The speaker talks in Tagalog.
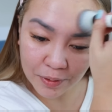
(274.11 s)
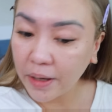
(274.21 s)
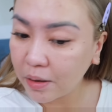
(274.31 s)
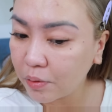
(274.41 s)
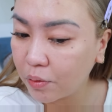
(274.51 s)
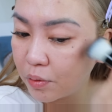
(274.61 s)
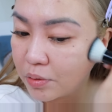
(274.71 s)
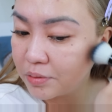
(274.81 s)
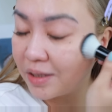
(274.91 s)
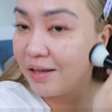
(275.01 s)

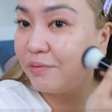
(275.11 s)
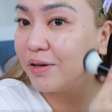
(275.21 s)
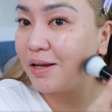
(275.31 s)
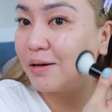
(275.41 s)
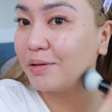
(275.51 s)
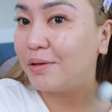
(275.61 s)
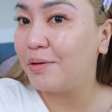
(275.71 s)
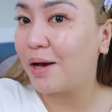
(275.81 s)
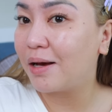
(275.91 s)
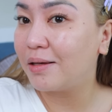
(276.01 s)
Pero, na-even out
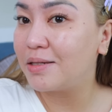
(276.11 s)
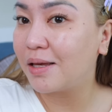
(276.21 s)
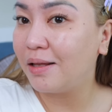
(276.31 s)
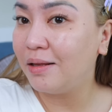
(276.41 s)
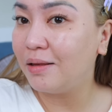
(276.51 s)
niyo yung aking skin